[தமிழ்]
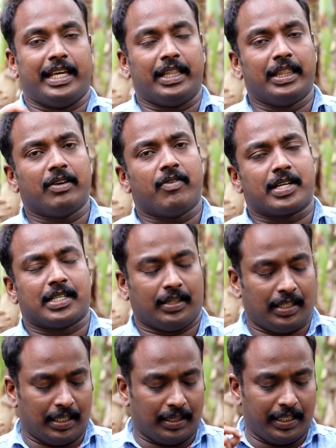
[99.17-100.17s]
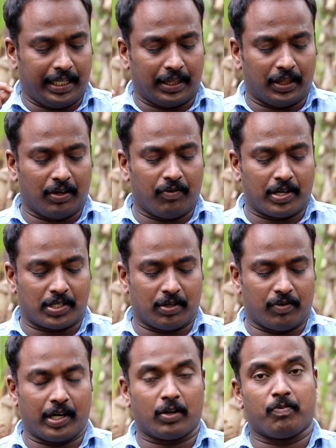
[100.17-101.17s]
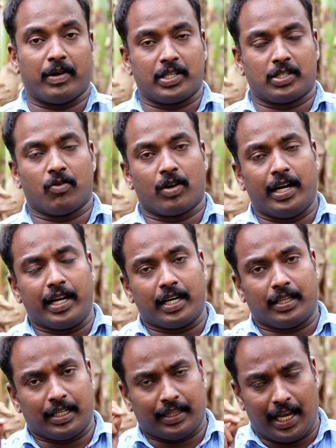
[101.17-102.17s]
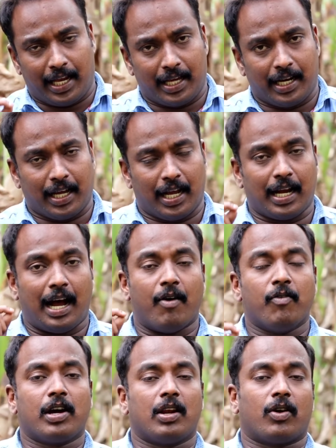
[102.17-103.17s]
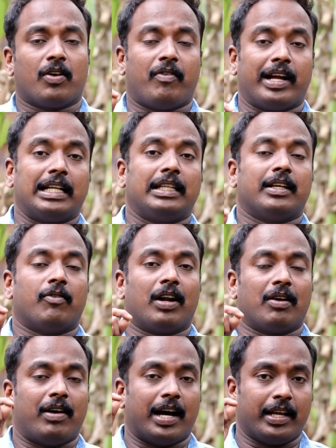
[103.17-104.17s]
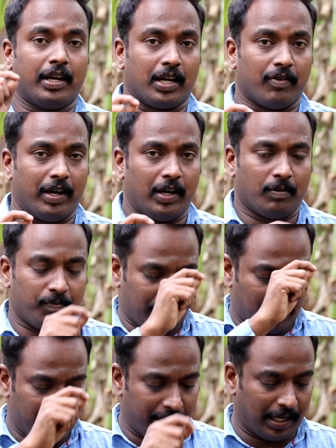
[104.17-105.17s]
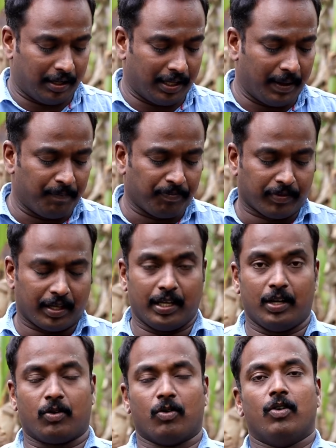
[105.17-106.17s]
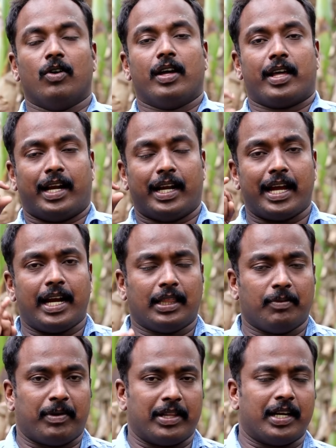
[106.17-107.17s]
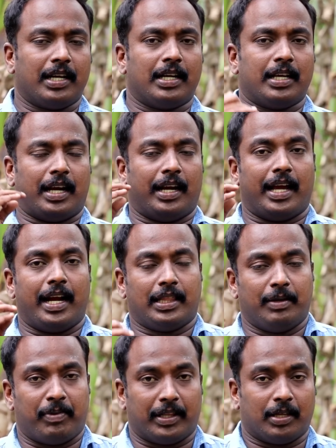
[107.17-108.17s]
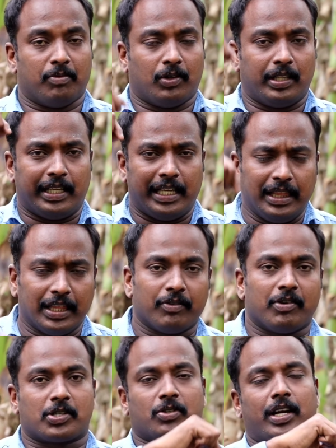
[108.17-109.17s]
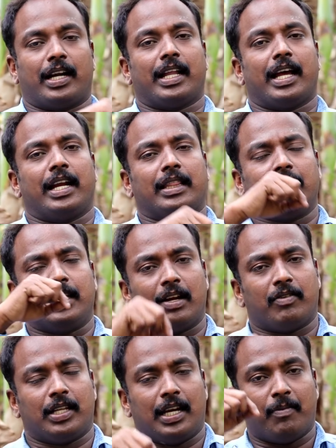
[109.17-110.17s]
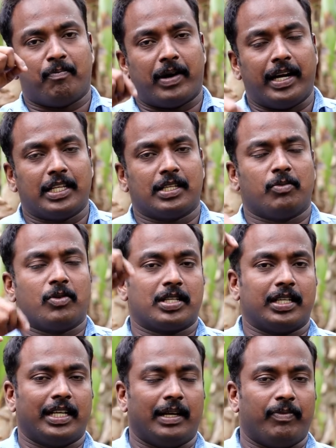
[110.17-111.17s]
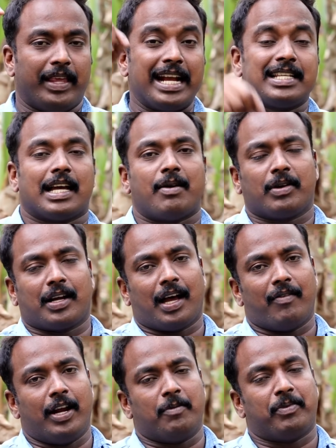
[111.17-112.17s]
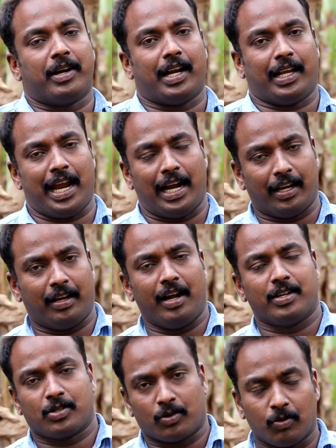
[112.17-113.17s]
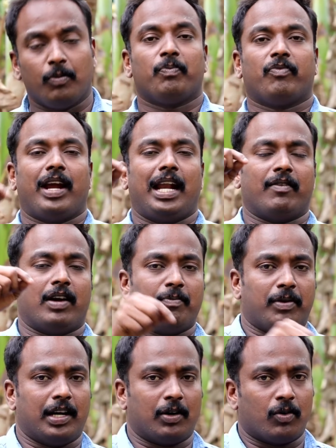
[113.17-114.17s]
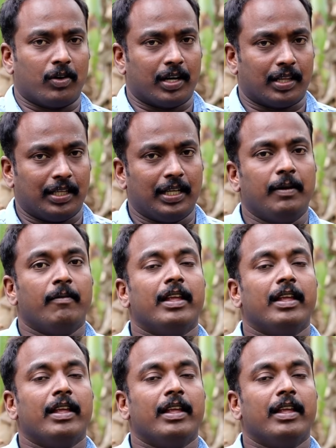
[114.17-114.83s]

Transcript: எந்த வருஷத்துலேருந்து எந்த வருஷம் வரைக்கும் படித்தவங்களை எடுக்கிறதுக்கு தயாராக இருக்காங்க அவங்களோட வயது எவ்வளவாக இருக்க வேண்டும் அப்படின்றது தான் இருக்கும் ரெண்டாயிரத்தி பதினெட்டு ரெண்டாயிரத்தி பத்தொம்போது இந்த வருஷம் ரெண்டாயிரத்தி இருபதில் படித்து முடிச்சுட்டு எக்ஸாமுக்காக வெயிட் பண்ணுற கேண்டிடேட்ஸுக்கும் வேலை வாய்ப்புகளை கொடுக்கறதுக்கு